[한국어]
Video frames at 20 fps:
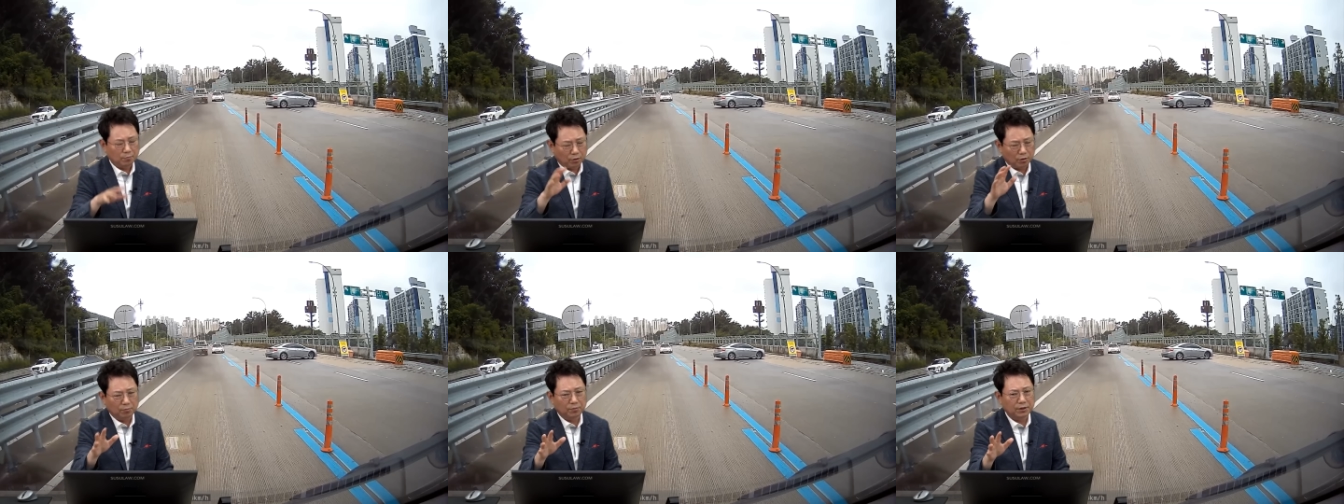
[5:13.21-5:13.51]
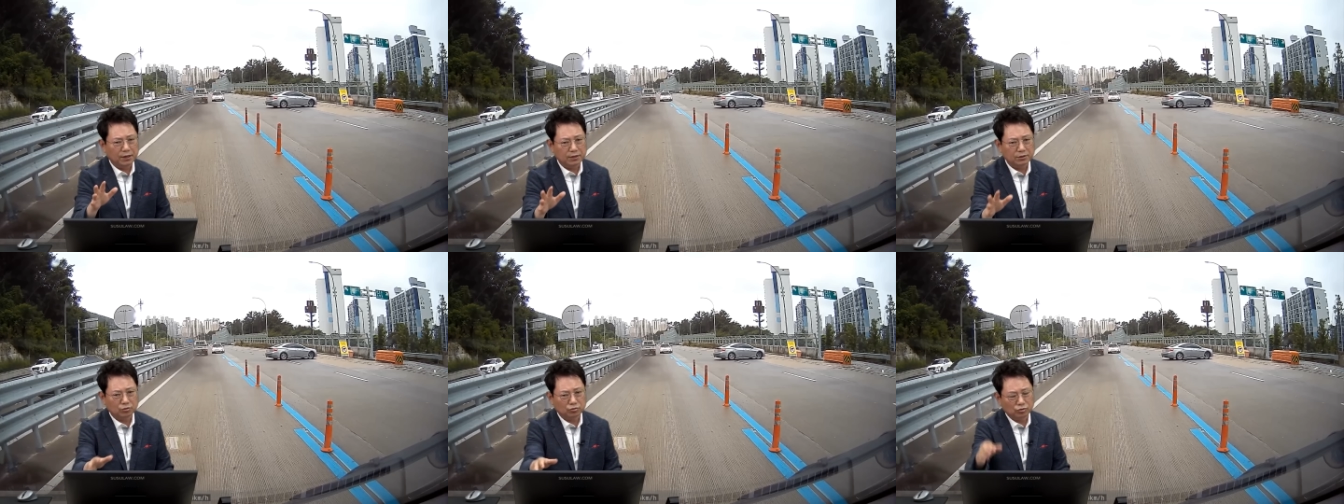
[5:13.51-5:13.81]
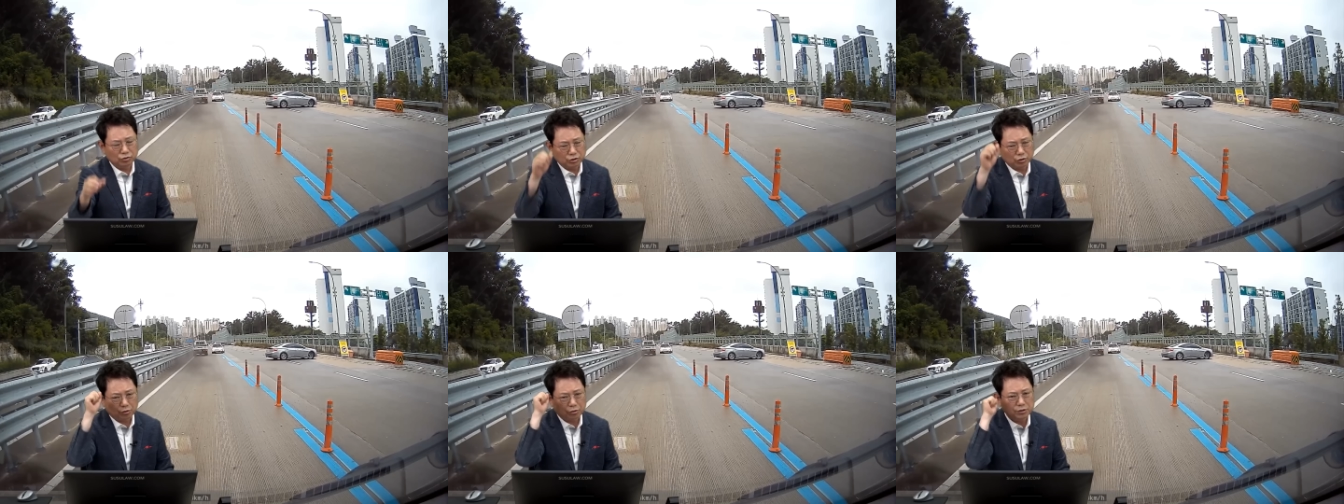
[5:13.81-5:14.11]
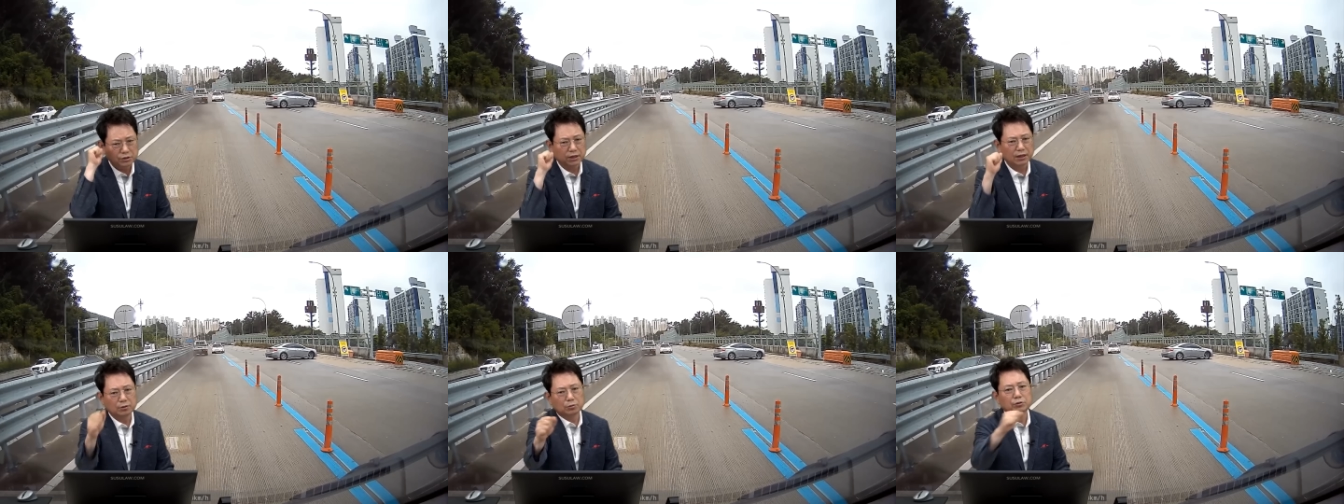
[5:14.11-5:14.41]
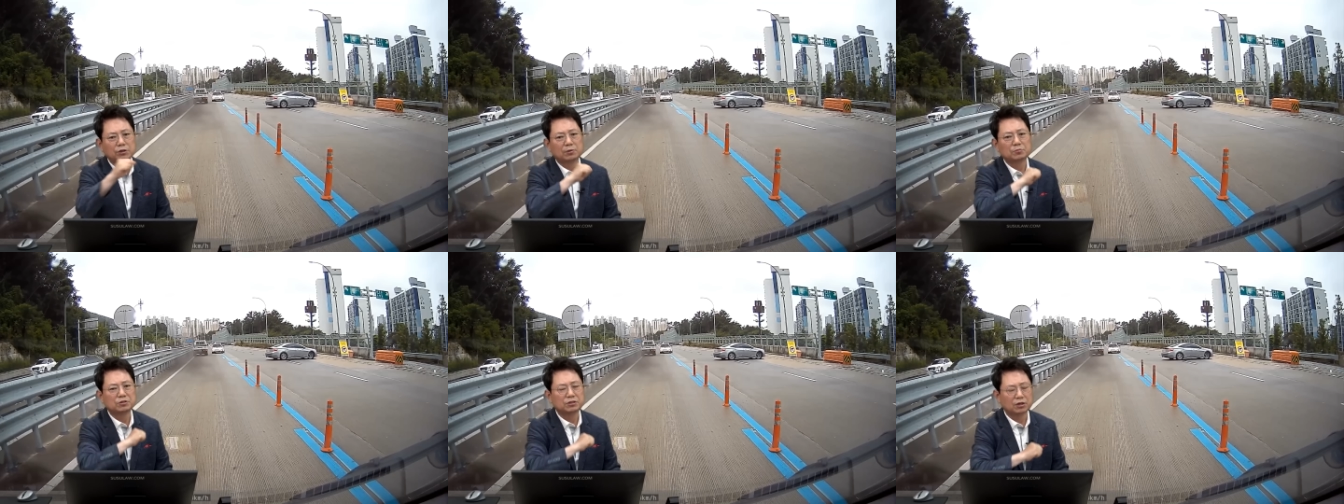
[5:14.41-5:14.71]
법원에서도 저런 차가
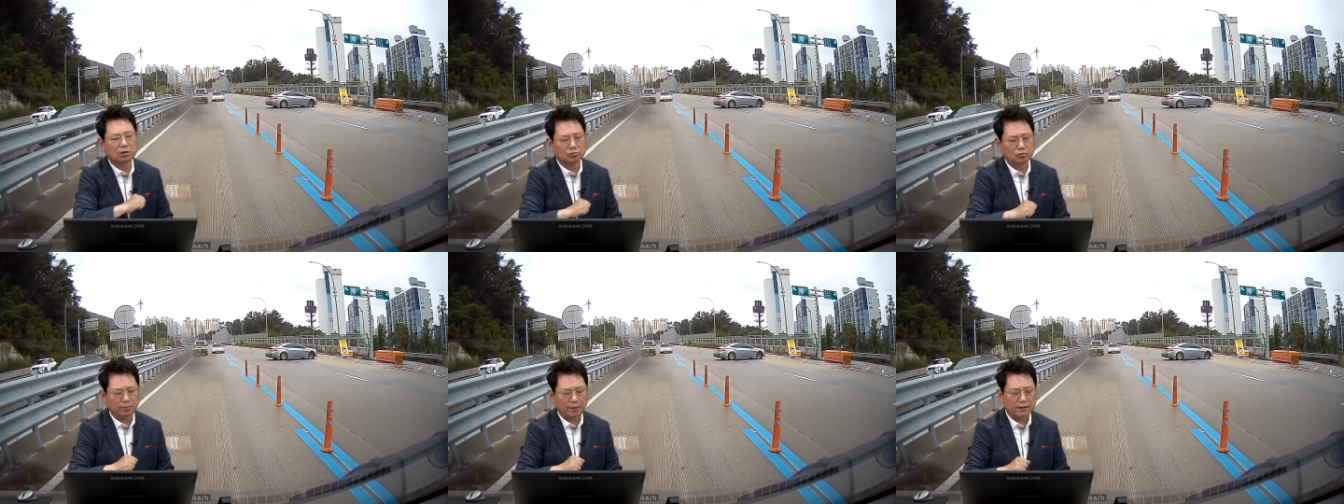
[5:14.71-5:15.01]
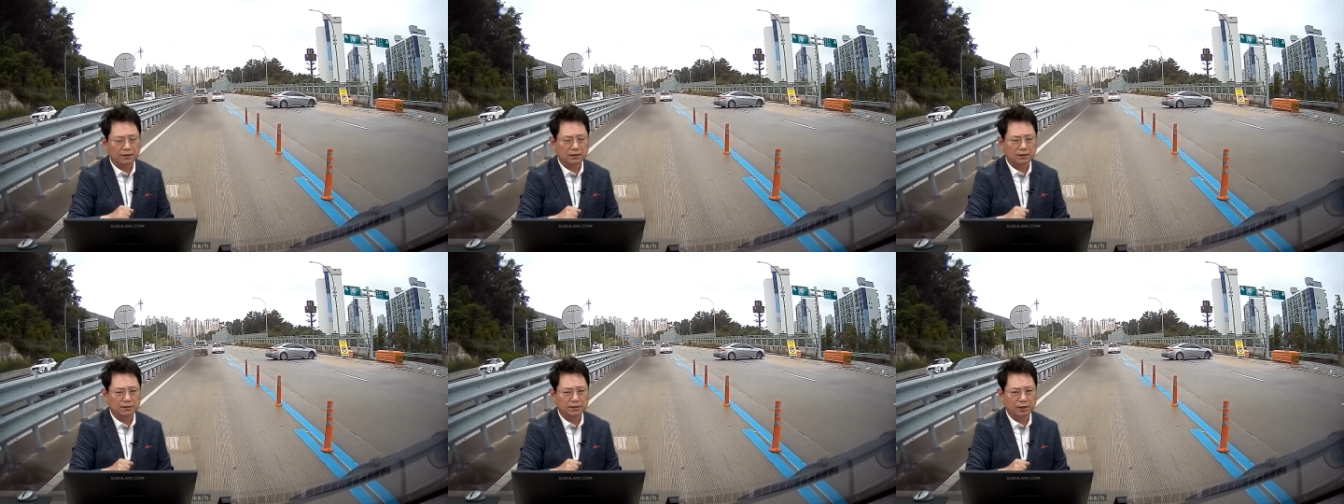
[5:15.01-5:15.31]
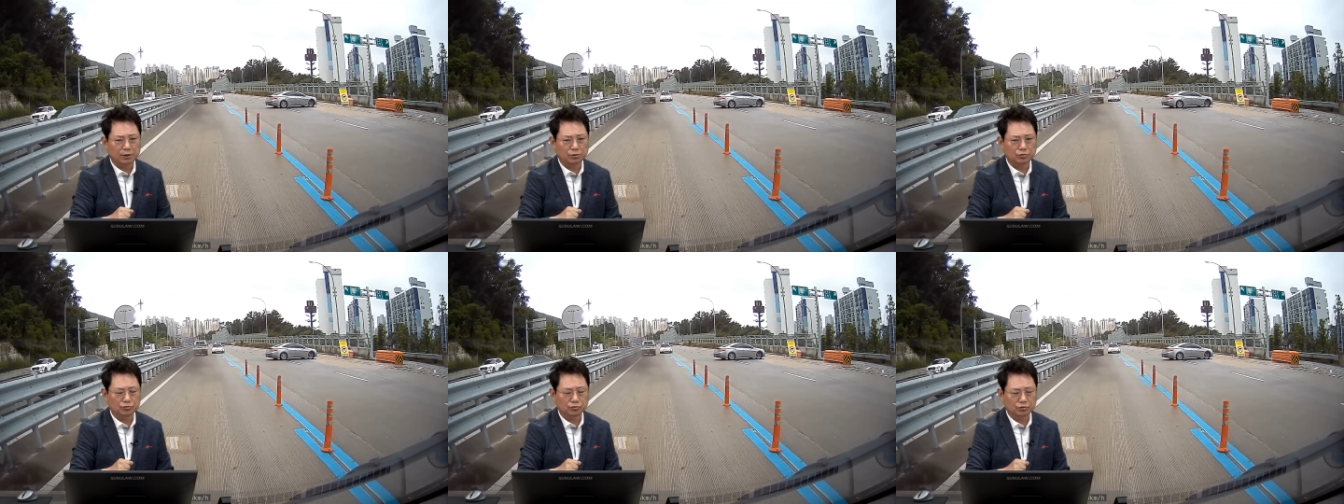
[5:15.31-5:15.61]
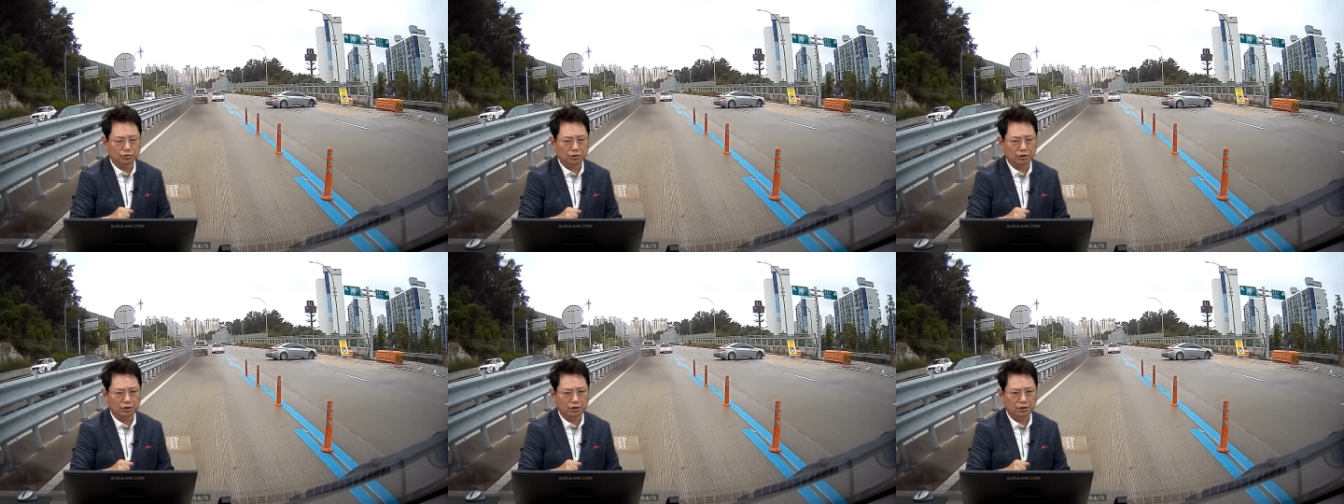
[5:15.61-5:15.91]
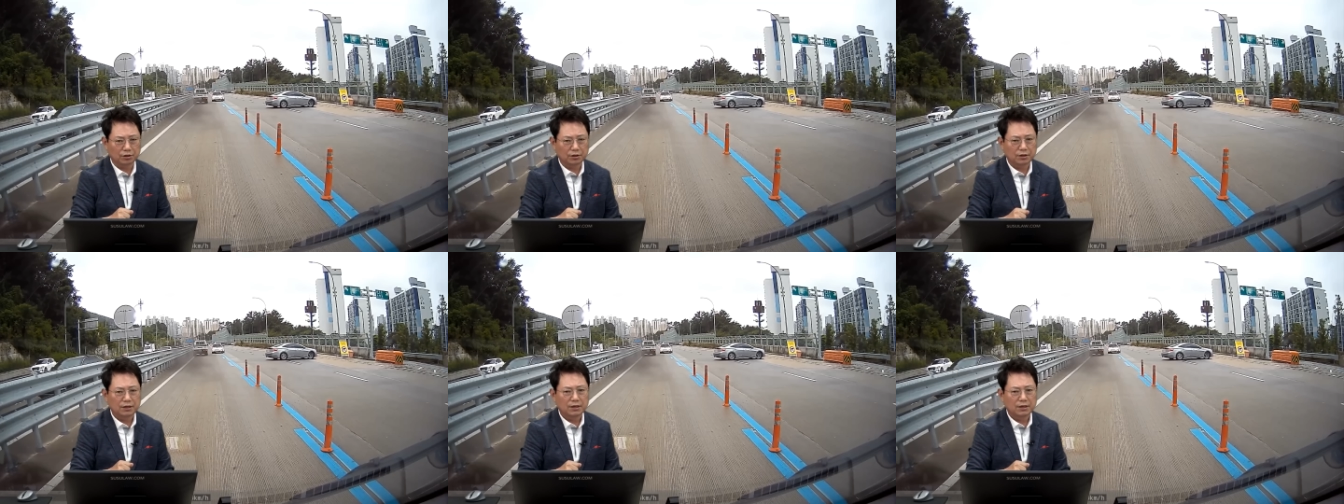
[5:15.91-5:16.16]
더 잘못이라고 판단을 내려주고요.